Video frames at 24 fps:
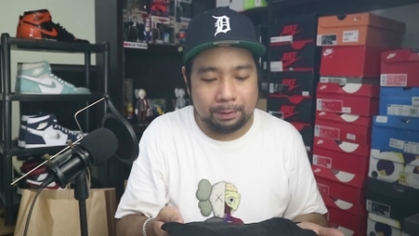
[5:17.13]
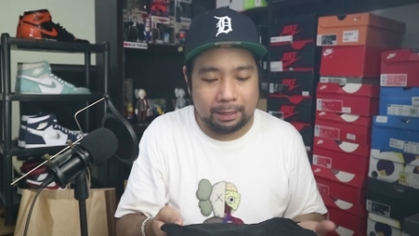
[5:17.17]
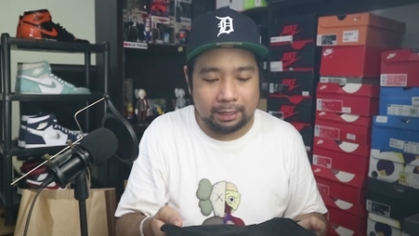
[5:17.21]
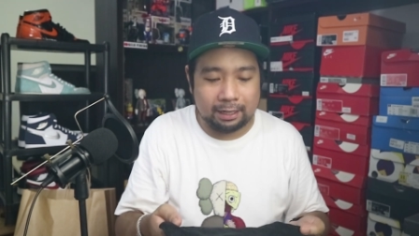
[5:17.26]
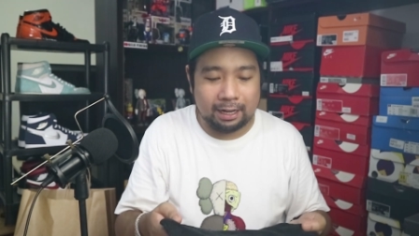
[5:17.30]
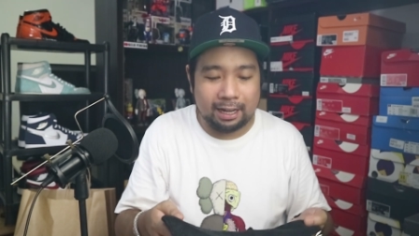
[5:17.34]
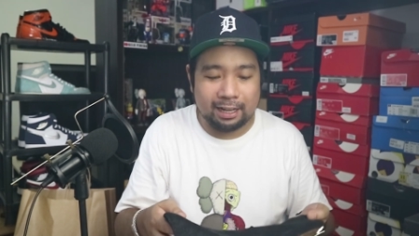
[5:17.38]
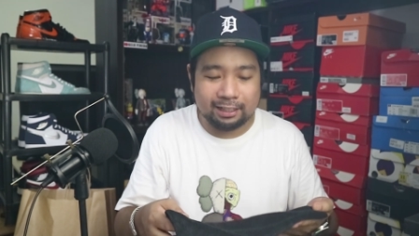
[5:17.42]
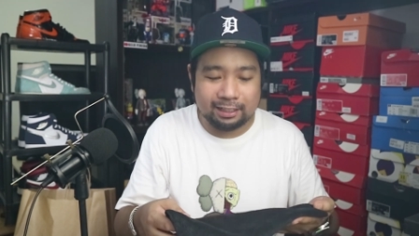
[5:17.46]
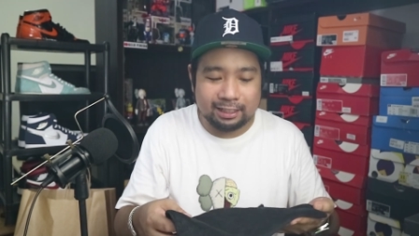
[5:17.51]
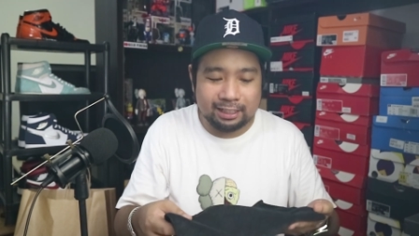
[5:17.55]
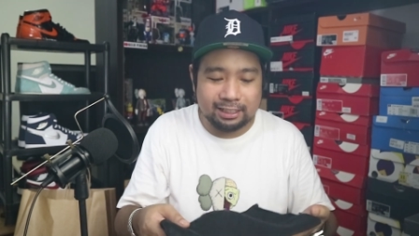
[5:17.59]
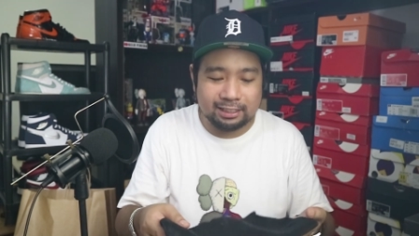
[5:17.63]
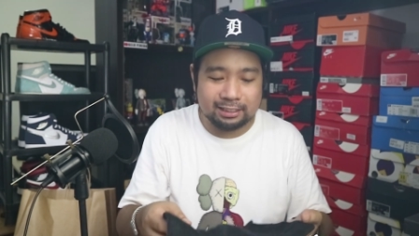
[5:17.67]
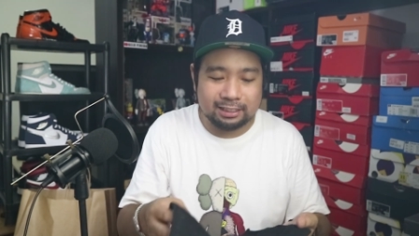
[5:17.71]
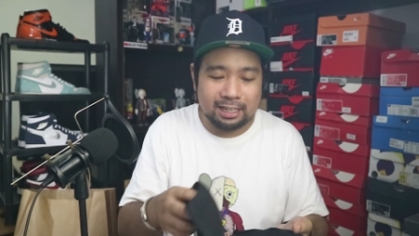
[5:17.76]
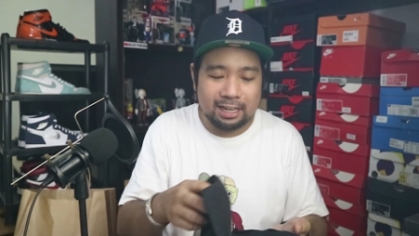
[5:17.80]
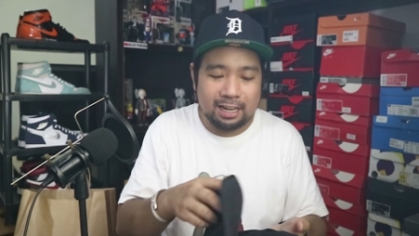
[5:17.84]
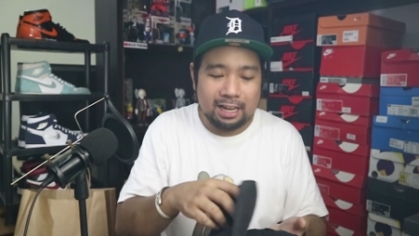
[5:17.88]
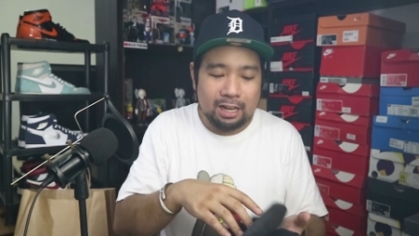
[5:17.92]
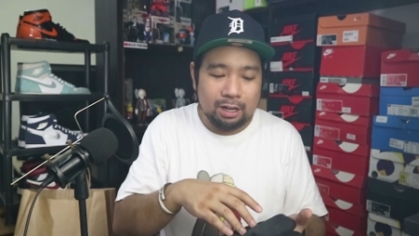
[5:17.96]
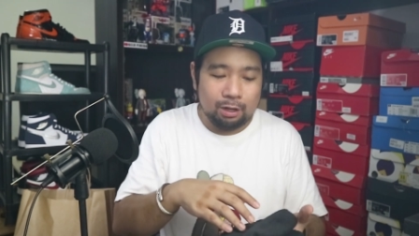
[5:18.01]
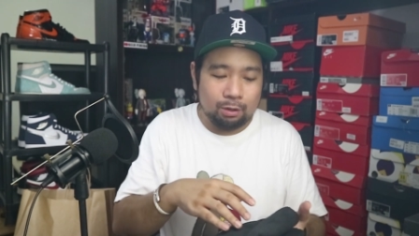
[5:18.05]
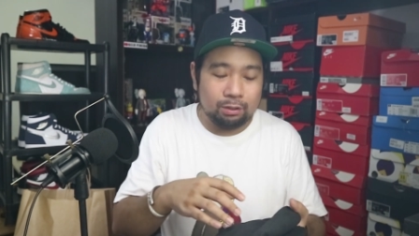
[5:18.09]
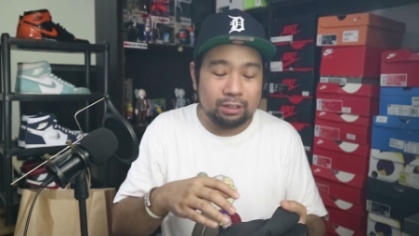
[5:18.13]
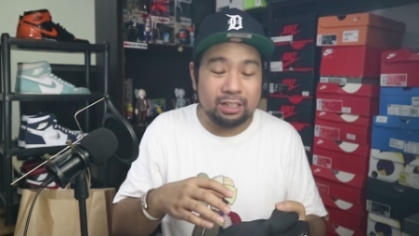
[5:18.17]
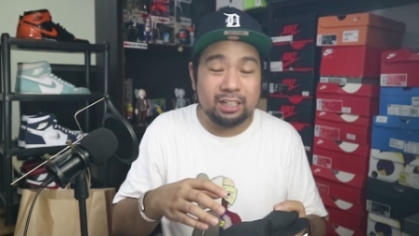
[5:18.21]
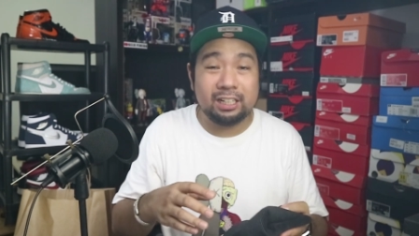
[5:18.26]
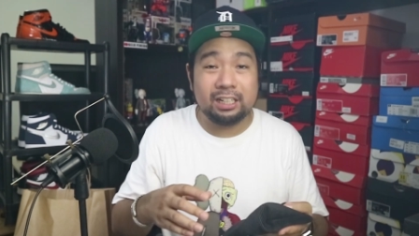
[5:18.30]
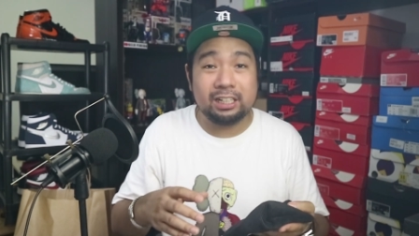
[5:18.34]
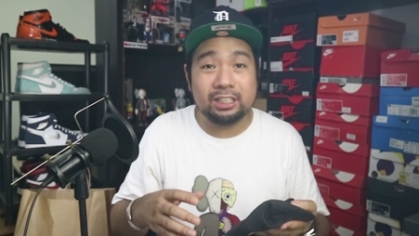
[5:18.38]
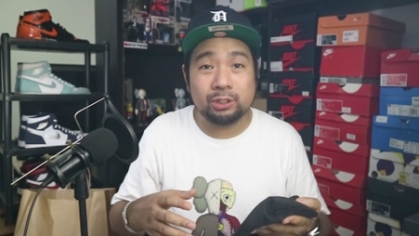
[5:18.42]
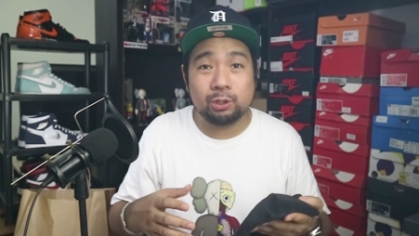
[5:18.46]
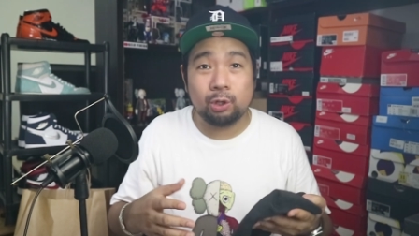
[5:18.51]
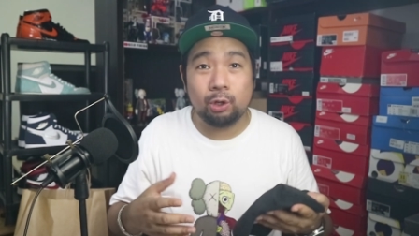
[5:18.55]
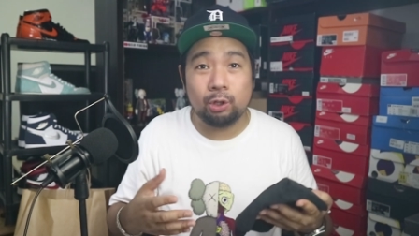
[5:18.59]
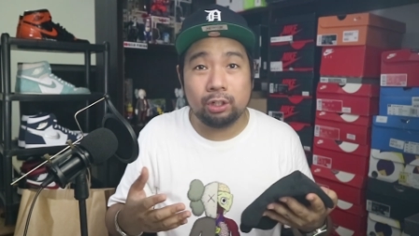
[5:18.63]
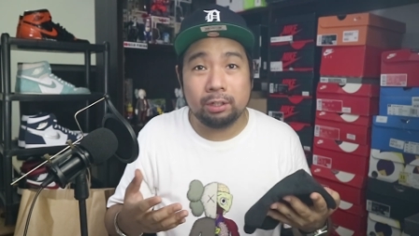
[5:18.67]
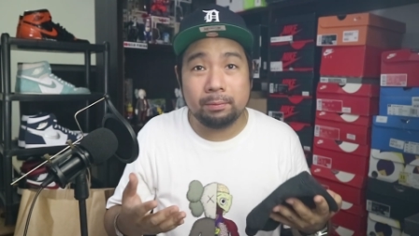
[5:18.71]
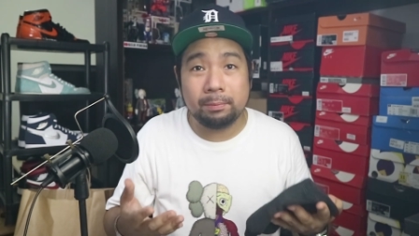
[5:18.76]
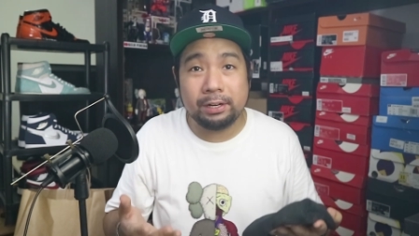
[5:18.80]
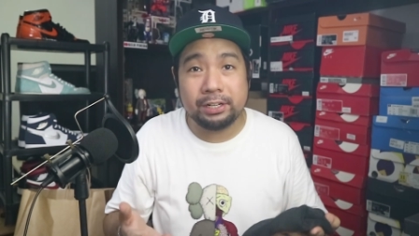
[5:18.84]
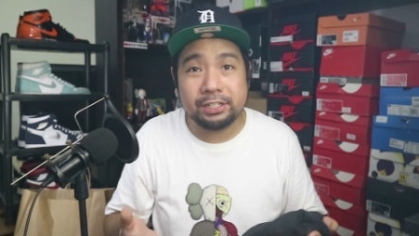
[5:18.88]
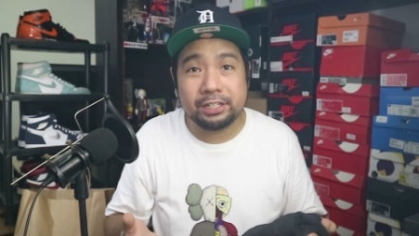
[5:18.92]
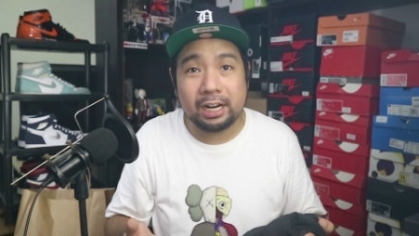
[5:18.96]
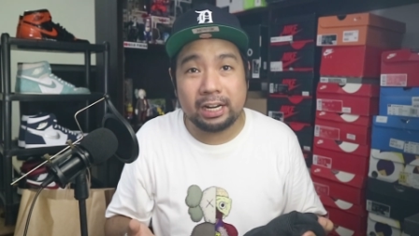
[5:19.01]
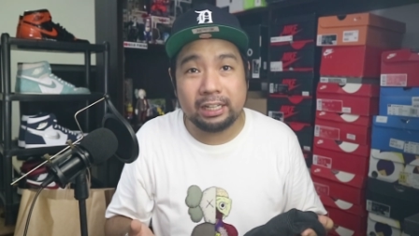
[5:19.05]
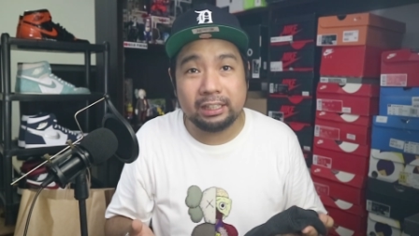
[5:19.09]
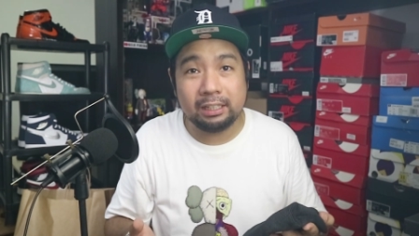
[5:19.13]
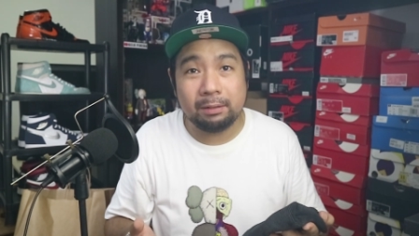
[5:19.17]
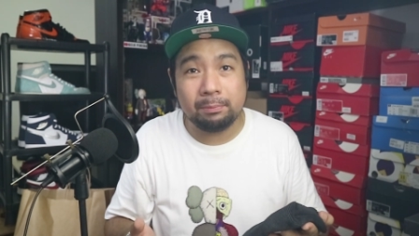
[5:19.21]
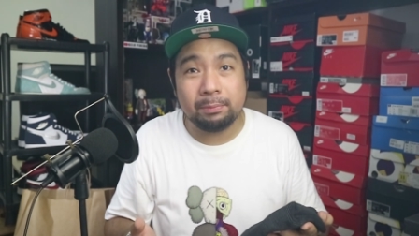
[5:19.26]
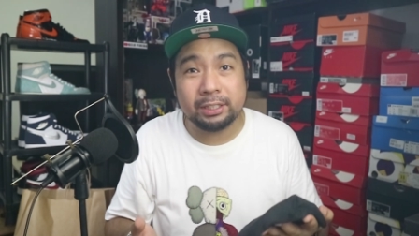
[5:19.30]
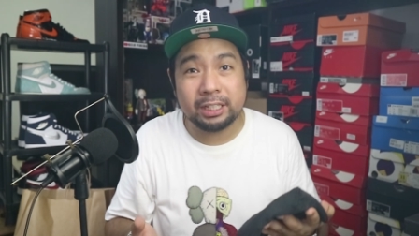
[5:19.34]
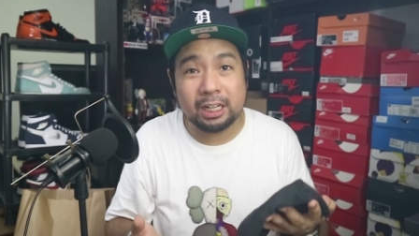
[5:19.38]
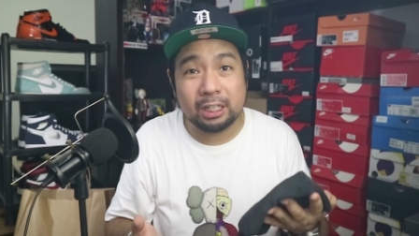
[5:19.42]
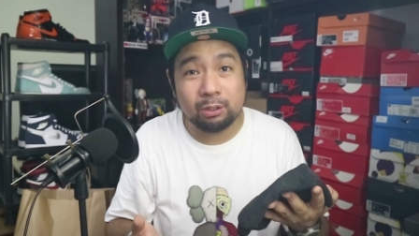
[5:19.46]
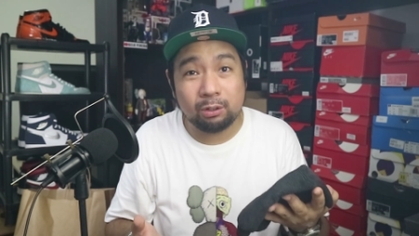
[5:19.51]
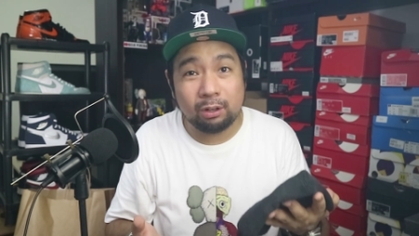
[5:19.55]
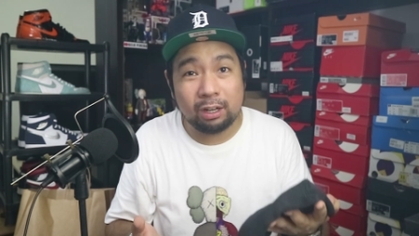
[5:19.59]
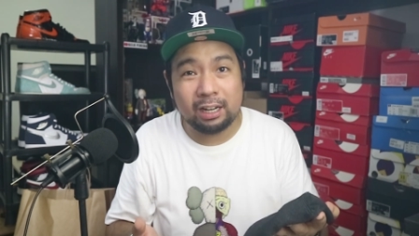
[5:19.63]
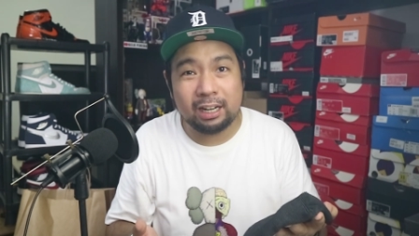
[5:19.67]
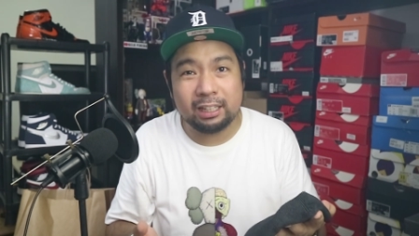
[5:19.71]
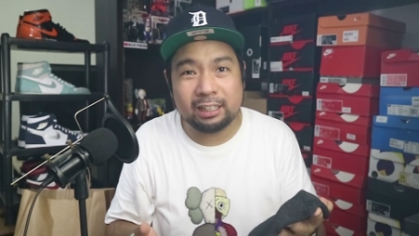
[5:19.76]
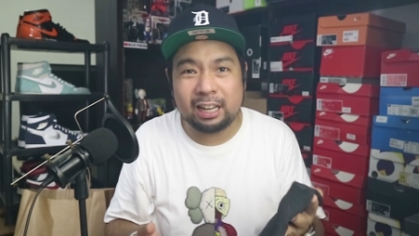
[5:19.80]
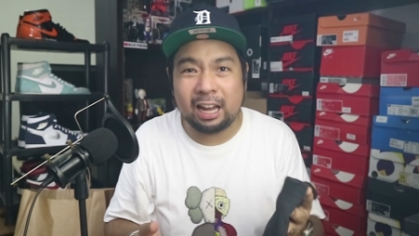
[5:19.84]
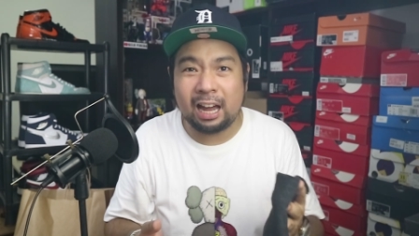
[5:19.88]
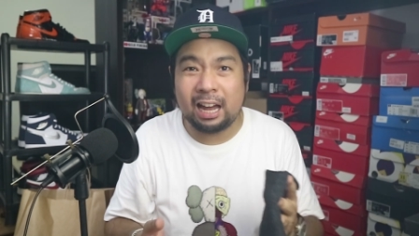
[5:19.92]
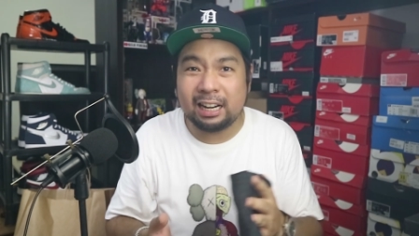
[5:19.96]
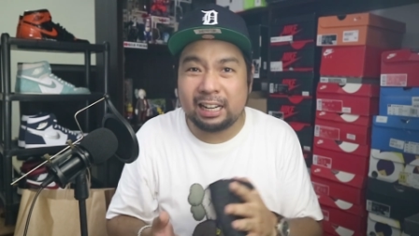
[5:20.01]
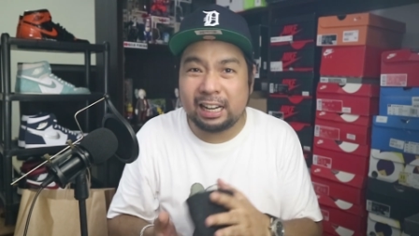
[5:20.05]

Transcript: Para at least, kung nadidiscolor man siya, hindi masyadong halata.